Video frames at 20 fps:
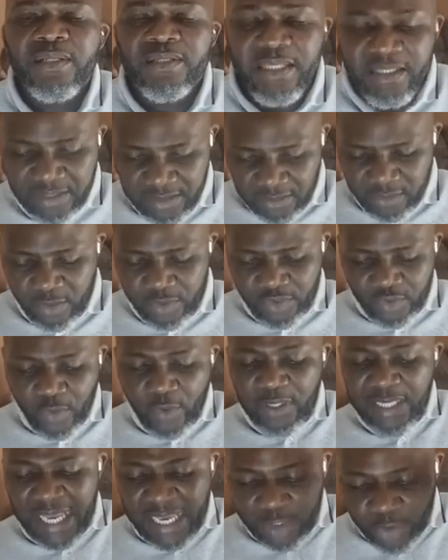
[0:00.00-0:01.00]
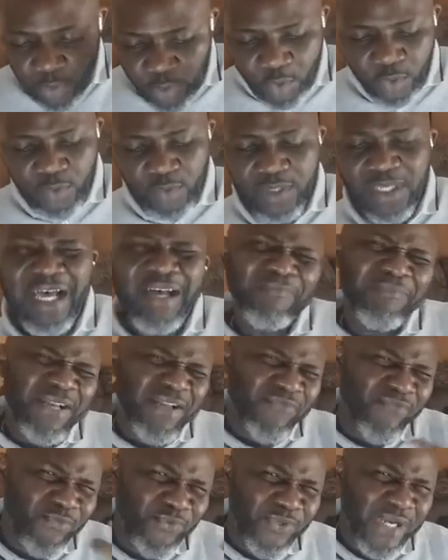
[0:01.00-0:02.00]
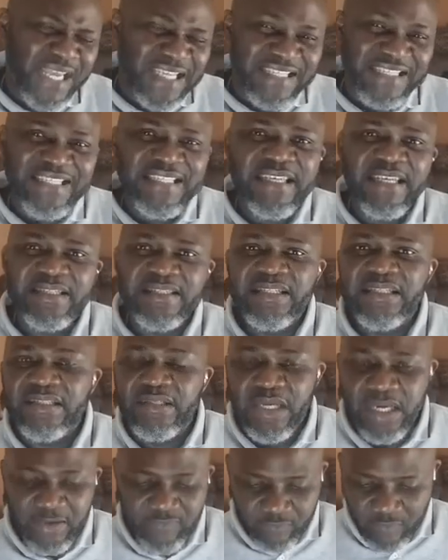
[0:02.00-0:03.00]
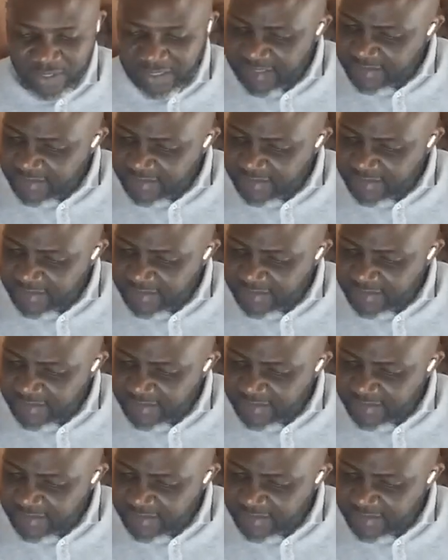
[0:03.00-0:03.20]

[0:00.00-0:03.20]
C'est-à-dire lorsqu'on a cru, rappelez-vous de la cinétique de la foi.